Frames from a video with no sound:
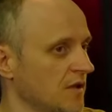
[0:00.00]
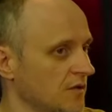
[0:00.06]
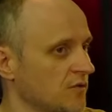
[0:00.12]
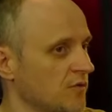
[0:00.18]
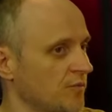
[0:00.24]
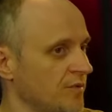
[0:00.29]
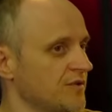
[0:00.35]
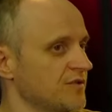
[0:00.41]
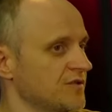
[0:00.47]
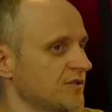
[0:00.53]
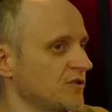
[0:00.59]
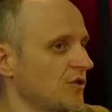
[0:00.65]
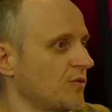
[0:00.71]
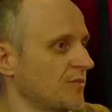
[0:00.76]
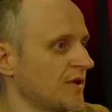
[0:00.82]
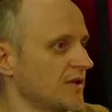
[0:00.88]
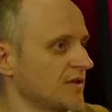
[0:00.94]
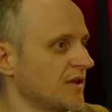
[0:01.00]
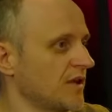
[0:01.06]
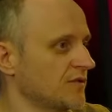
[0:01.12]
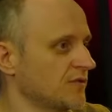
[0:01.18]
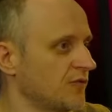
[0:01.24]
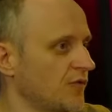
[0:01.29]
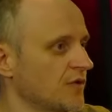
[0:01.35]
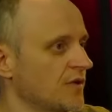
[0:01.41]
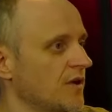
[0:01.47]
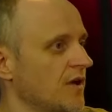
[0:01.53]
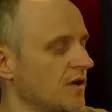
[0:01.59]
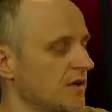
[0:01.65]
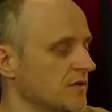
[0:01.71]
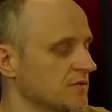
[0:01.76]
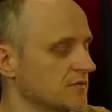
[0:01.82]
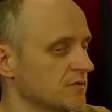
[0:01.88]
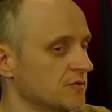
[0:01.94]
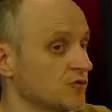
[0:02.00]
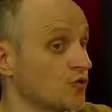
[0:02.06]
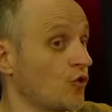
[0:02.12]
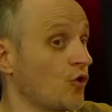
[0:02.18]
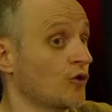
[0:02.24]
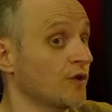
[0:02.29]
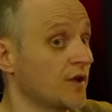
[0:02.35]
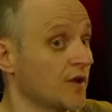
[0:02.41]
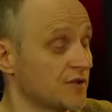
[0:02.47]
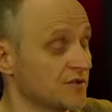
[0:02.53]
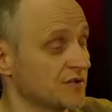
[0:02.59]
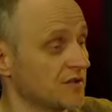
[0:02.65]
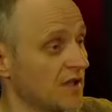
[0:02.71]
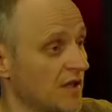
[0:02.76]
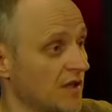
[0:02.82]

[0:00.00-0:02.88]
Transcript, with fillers: no, będzie dobra dla dwojga, trojga czy dla